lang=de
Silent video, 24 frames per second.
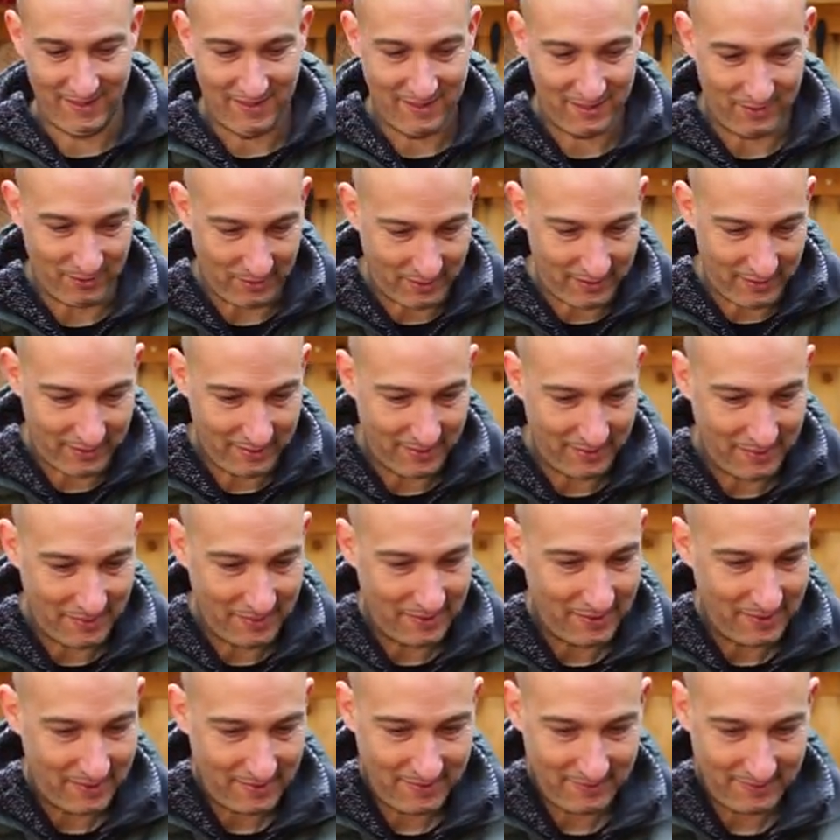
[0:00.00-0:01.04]
Ich habe erst
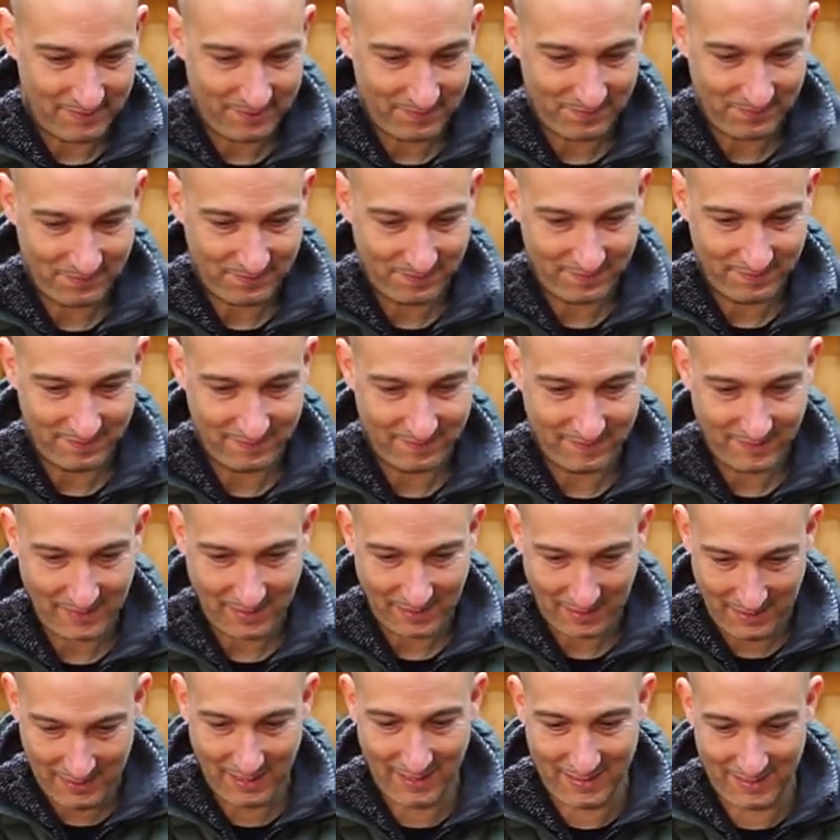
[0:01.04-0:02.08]
gedacht, du hast was geraucht.
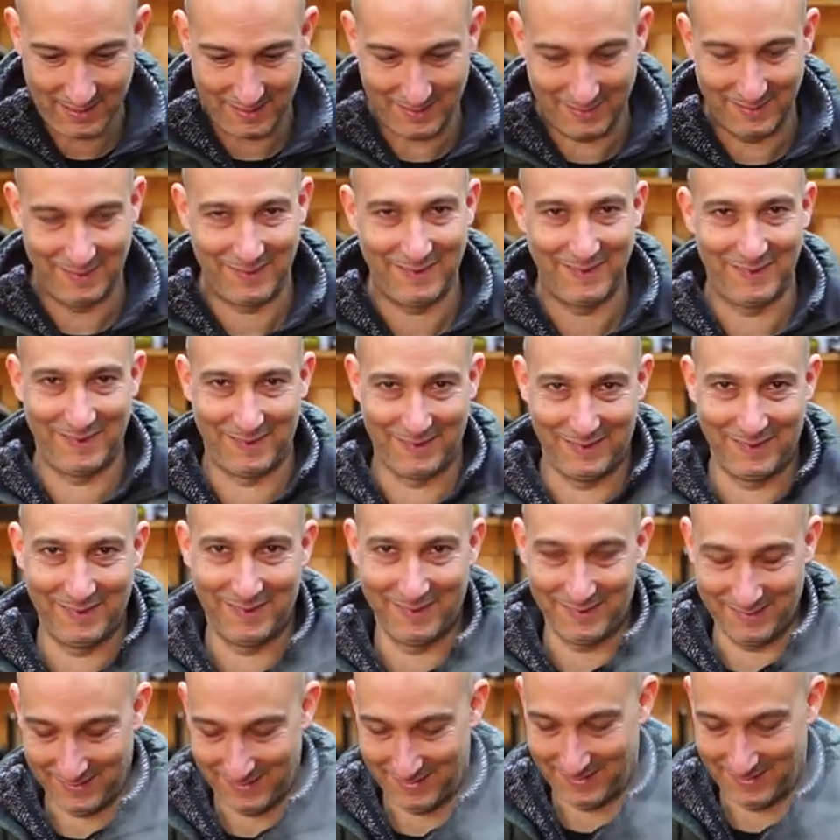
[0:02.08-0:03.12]
Ja.